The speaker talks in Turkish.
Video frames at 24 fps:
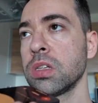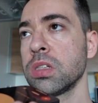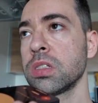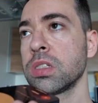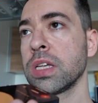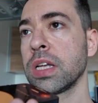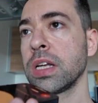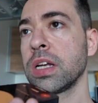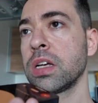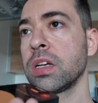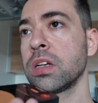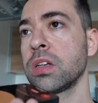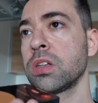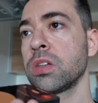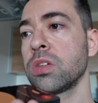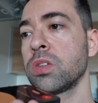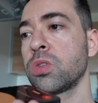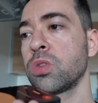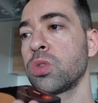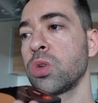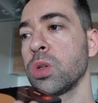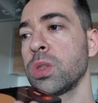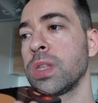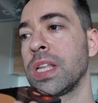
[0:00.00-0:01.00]
Sana
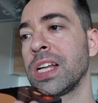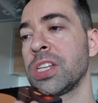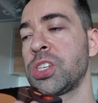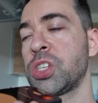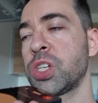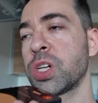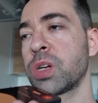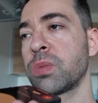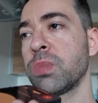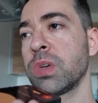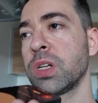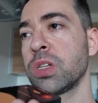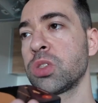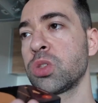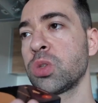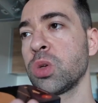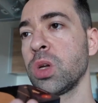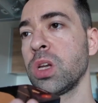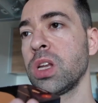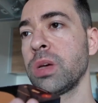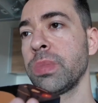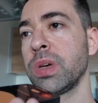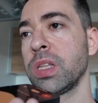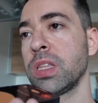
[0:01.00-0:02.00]
rolden çıkmanı
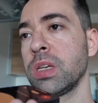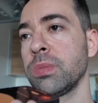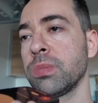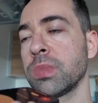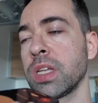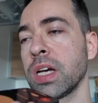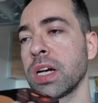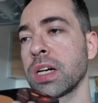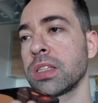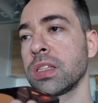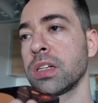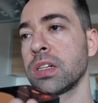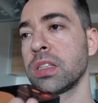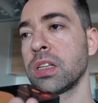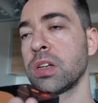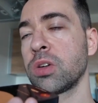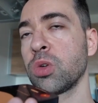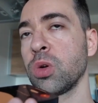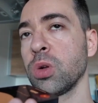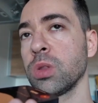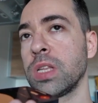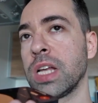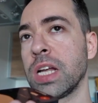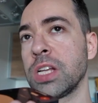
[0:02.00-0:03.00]
söylemediğim takdirde
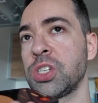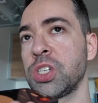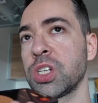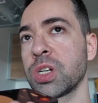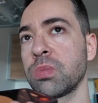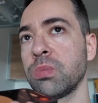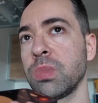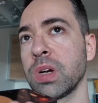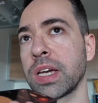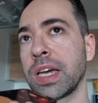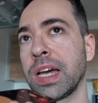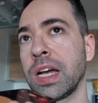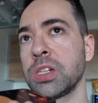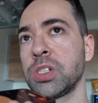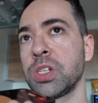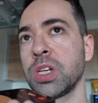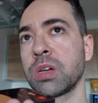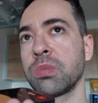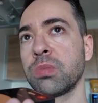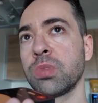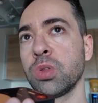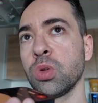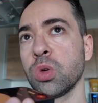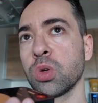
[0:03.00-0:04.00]
rolden çıkma
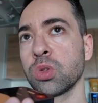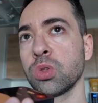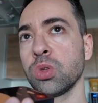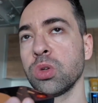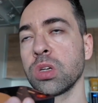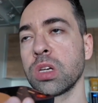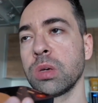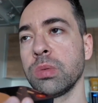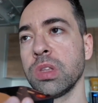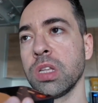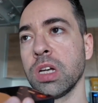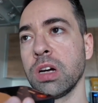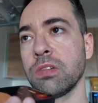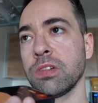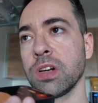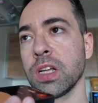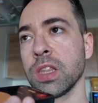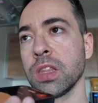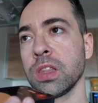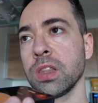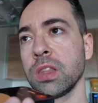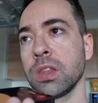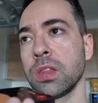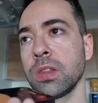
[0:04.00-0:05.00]
gerçek bir doktor gibi
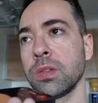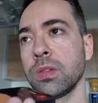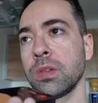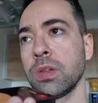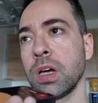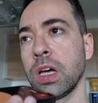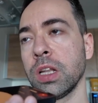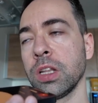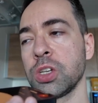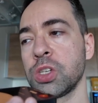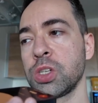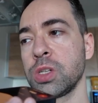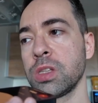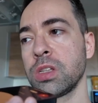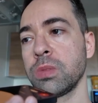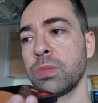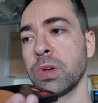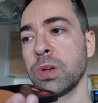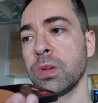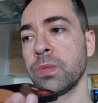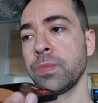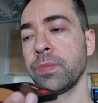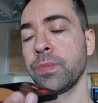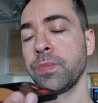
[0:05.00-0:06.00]
davran. Anlaşıldı
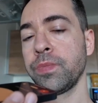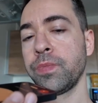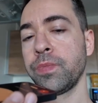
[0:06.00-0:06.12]
mı?